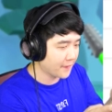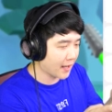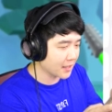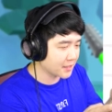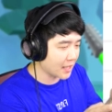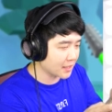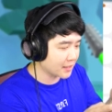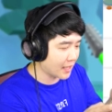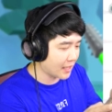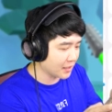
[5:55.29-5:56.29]
내가
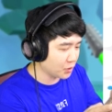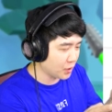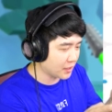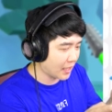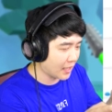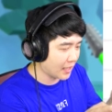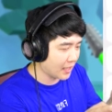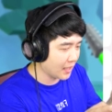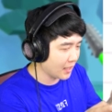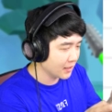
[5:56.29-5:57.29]
짱이다. 1위다.
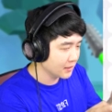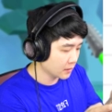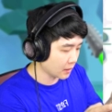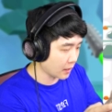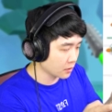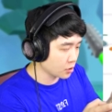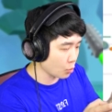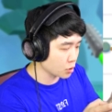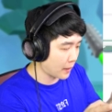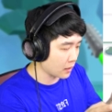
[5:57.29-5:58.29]
야 내
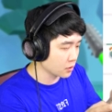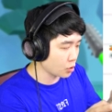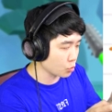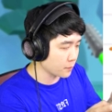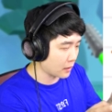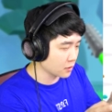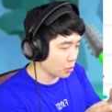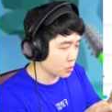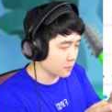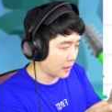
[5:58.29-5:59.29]
근처에 오지마. 근처에 오지마.
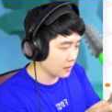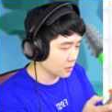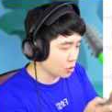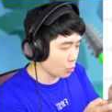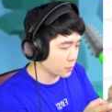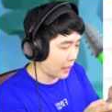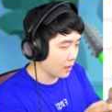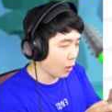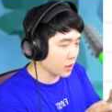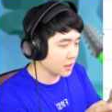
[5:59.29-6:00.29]

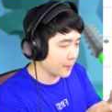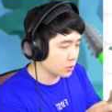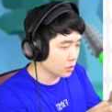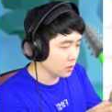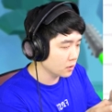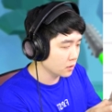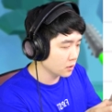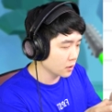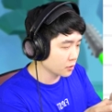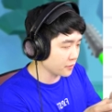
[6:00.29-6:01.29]
오케이 잡았고
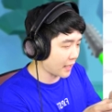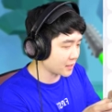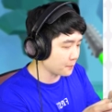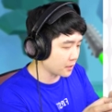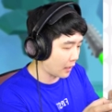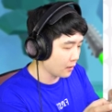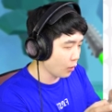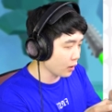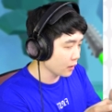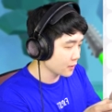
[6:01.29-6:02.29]
넌 내가 잡는다. 호